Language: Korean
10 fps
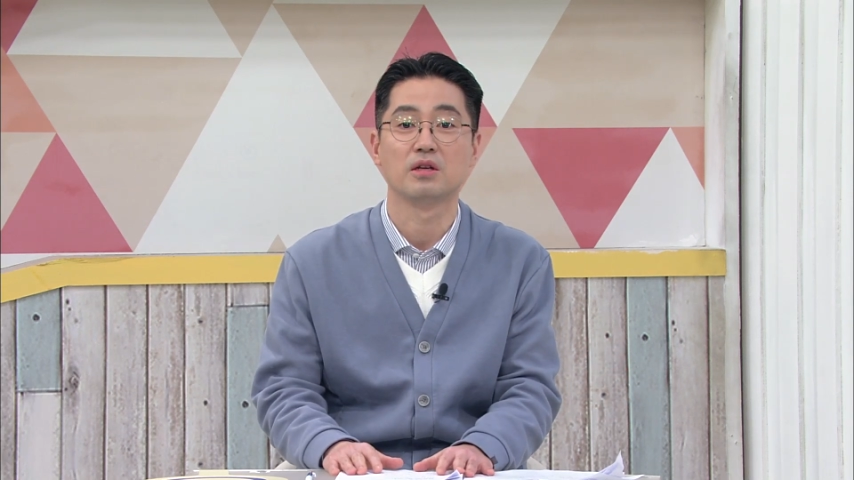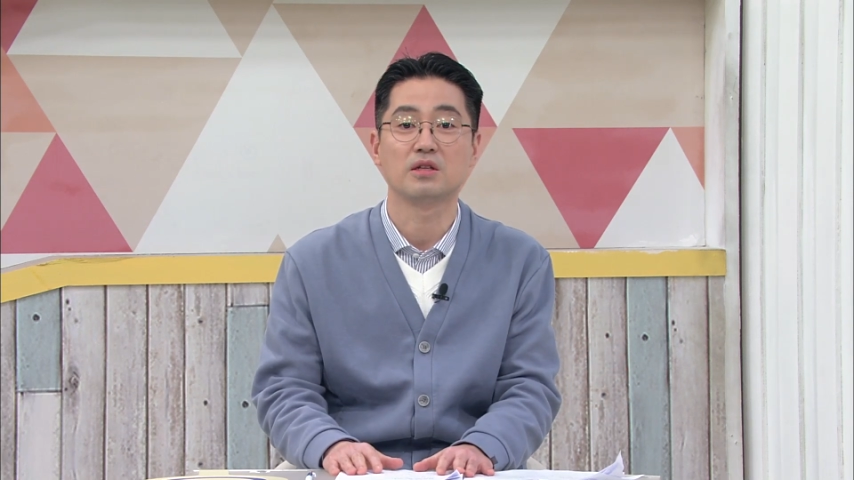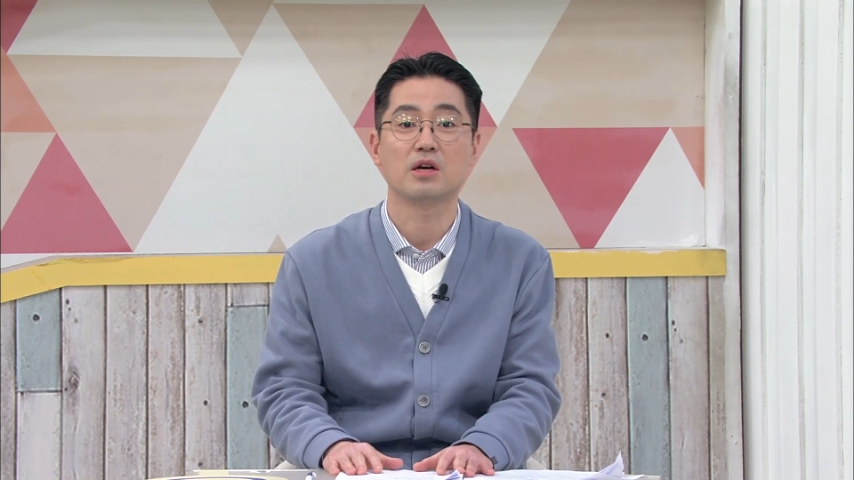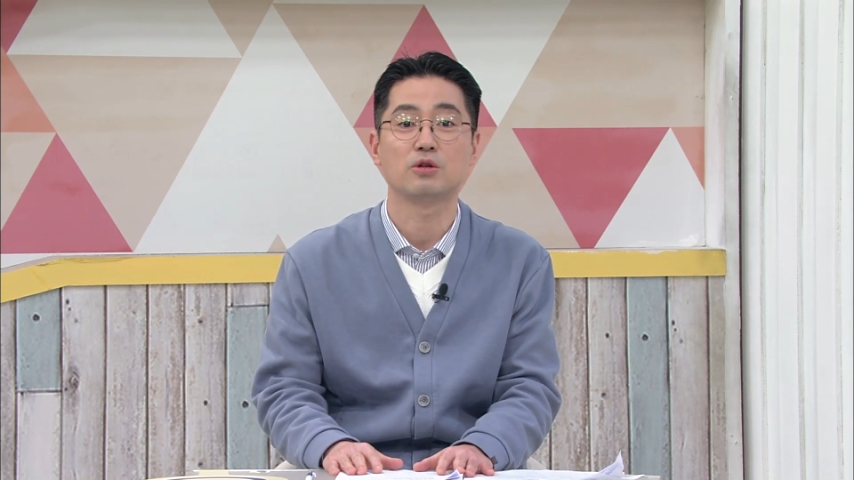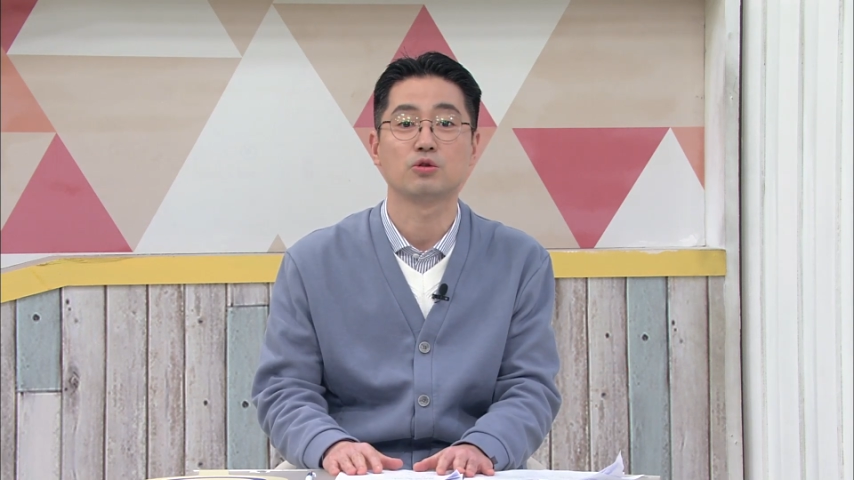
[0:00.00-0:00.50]

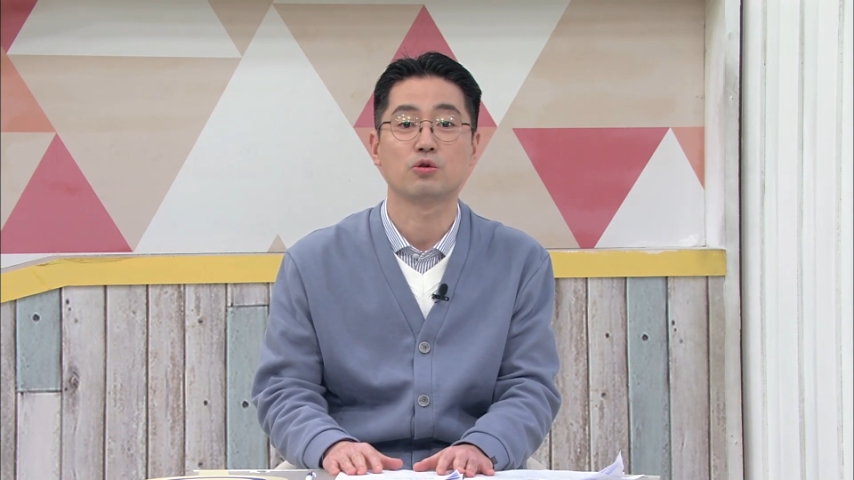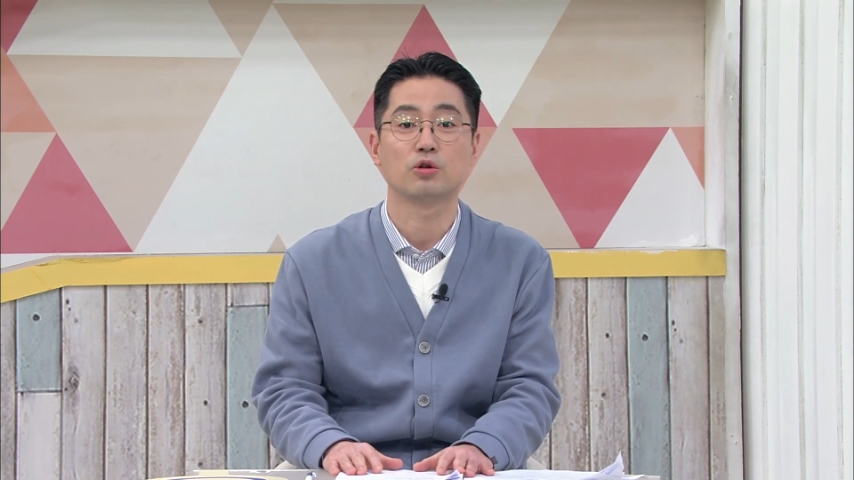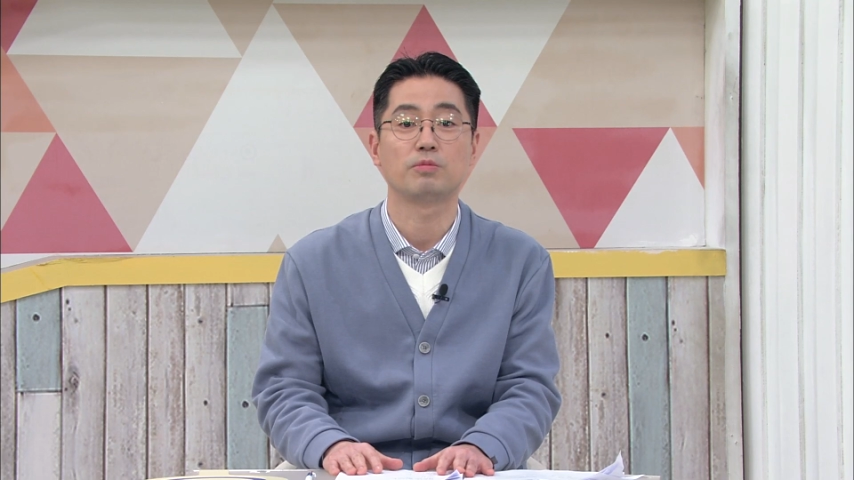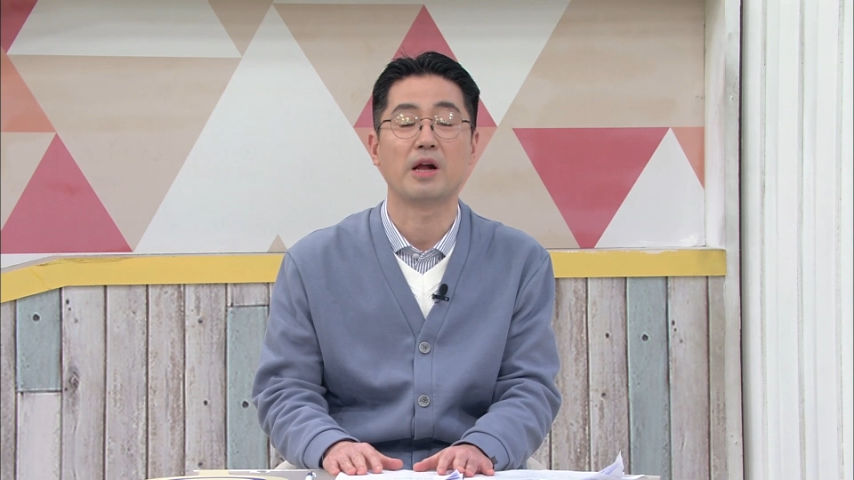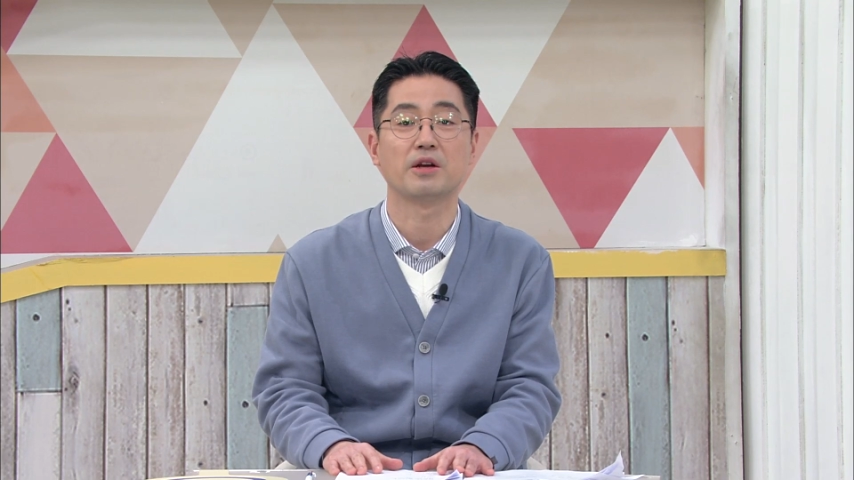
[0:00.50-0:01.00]

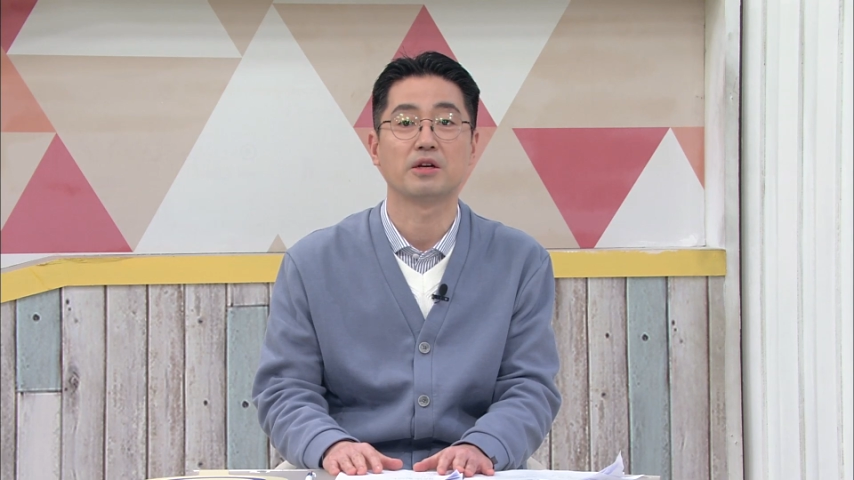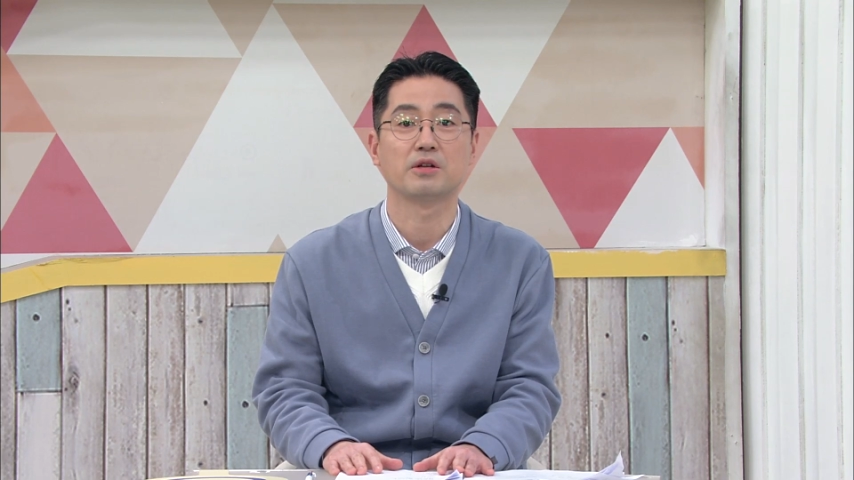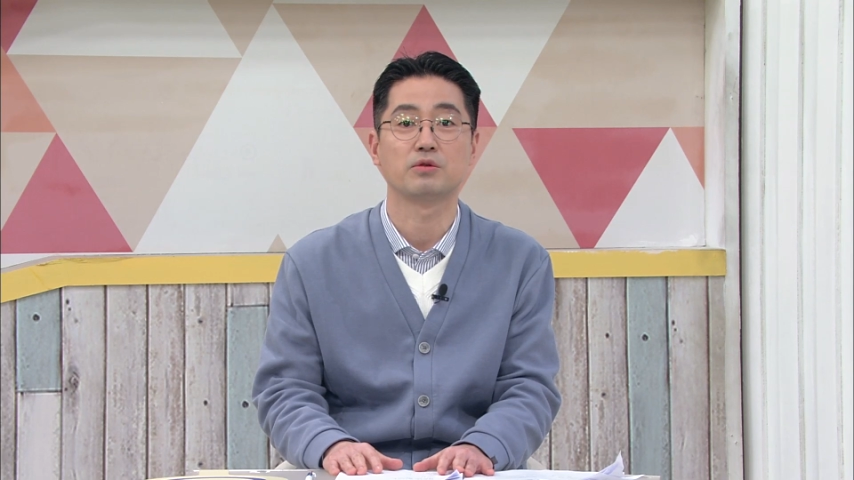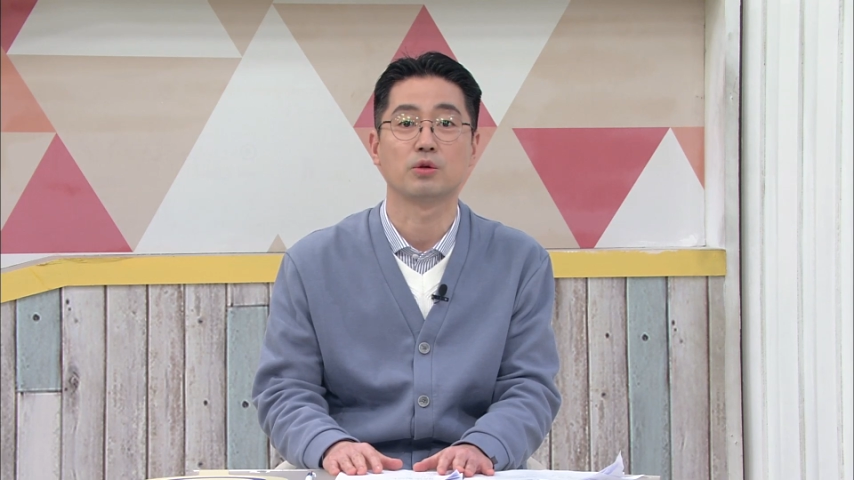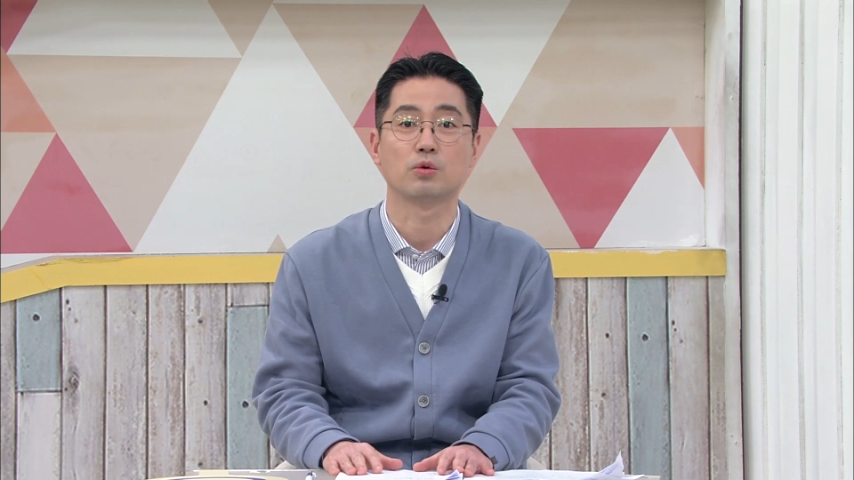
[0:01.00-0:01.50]
이상근증후군을
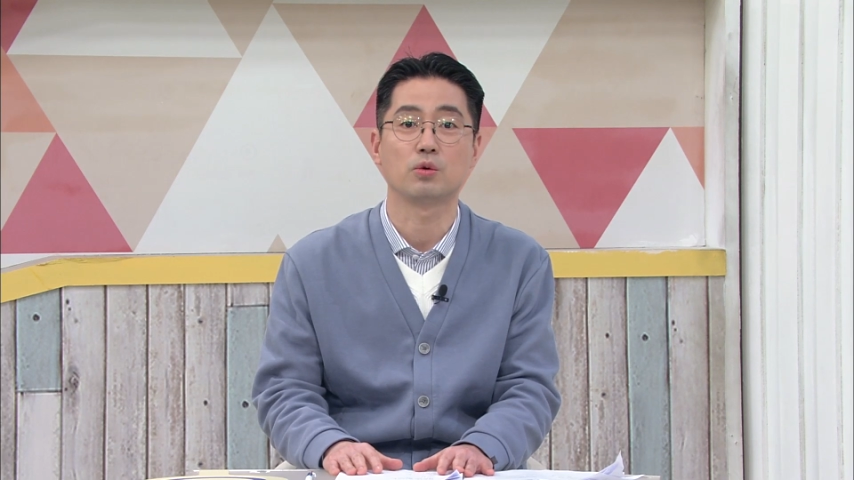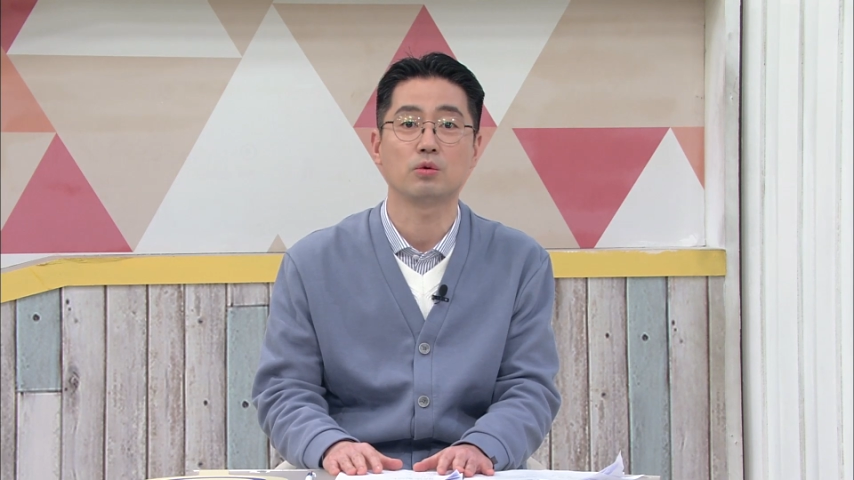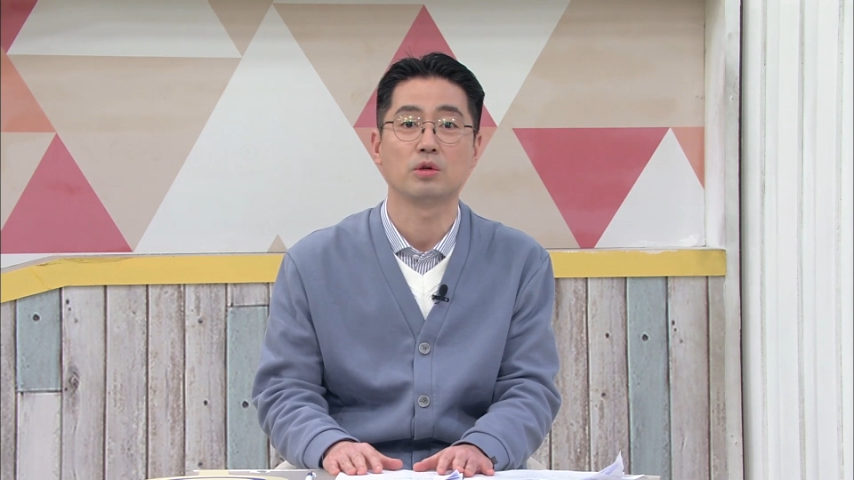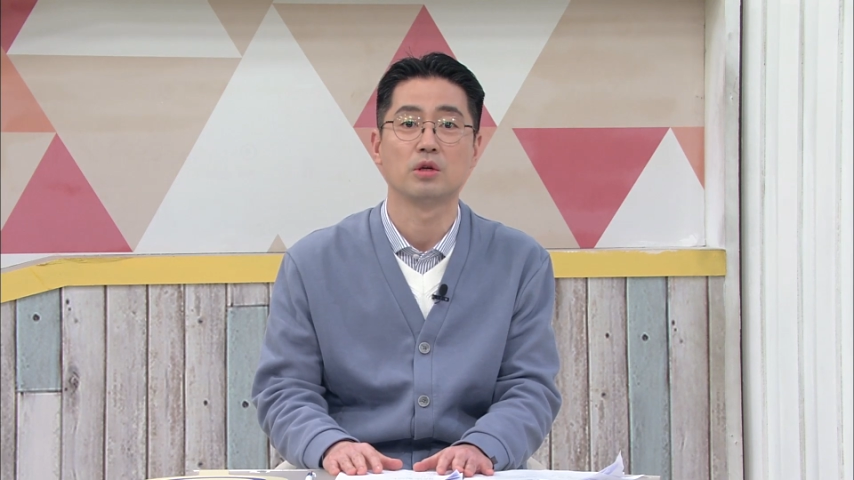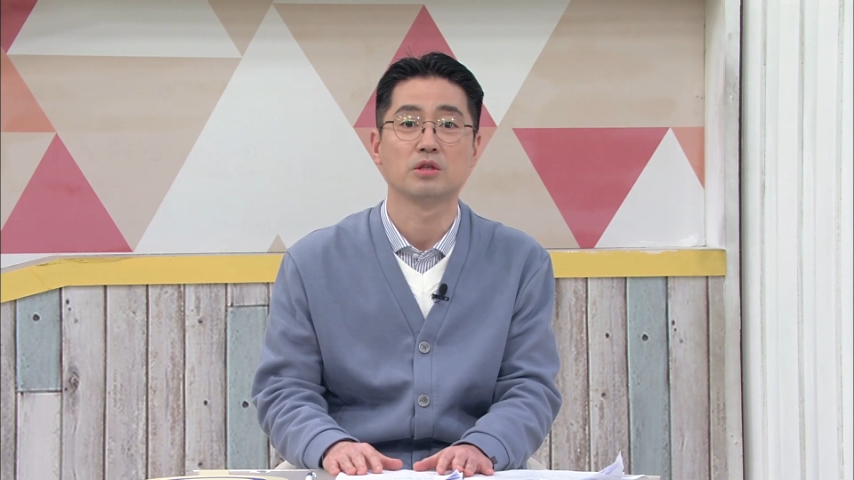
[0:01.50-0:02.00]
발견할 수 있고